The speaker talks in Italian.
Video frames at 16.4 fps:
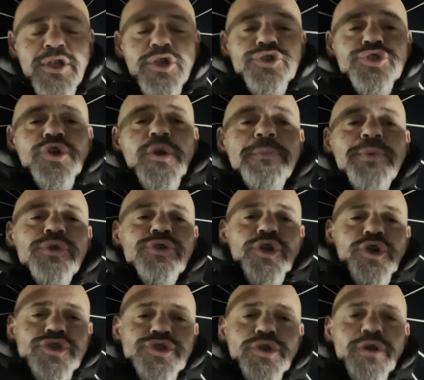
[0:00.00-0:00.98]
sono
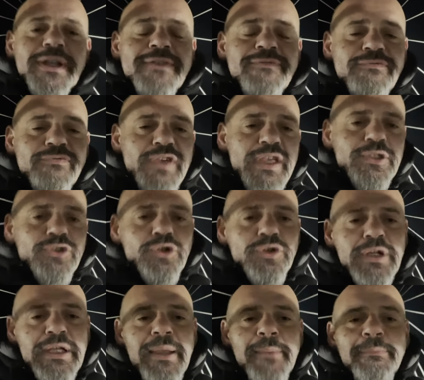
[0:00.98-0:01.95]
piuttosto l'invito
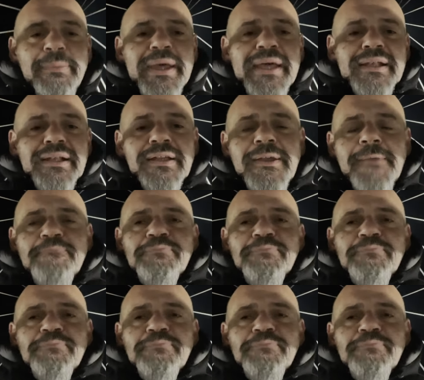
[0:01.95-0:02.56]
per